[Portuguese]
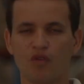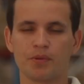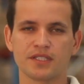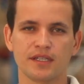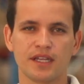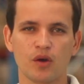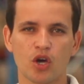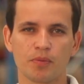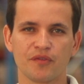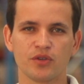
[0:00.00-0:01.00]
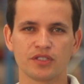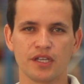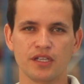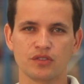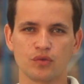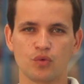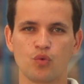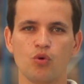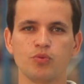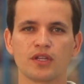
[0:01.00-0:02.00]
Vou apresentar agora para vocês
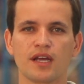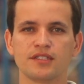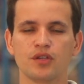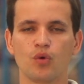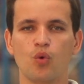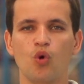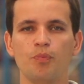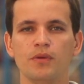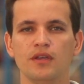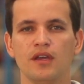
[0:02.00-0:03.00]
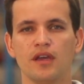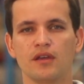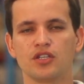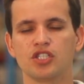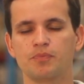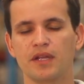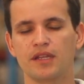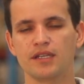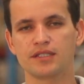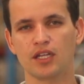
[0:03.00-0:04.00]
o cubo traseiro RUP
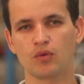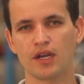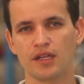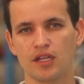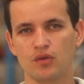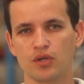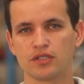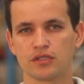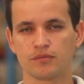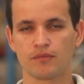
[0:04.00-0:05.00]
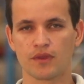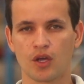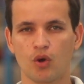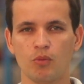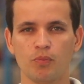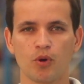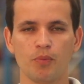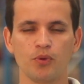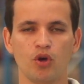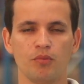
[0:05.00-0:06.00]
XPT 142. Como o
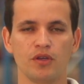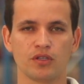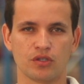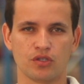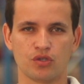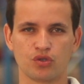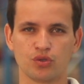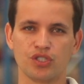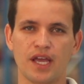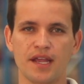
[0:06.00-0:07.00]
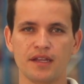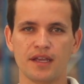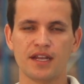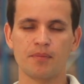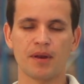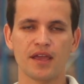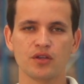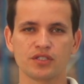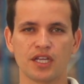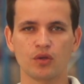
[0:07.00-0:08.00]
próprio nome sugere, ele é para
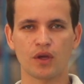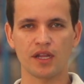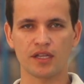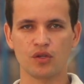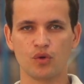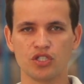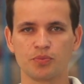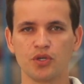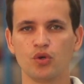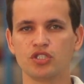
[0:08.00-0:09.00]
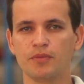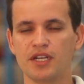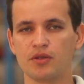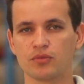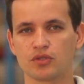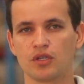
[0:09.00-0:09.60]
eixo 142 por 12 mm.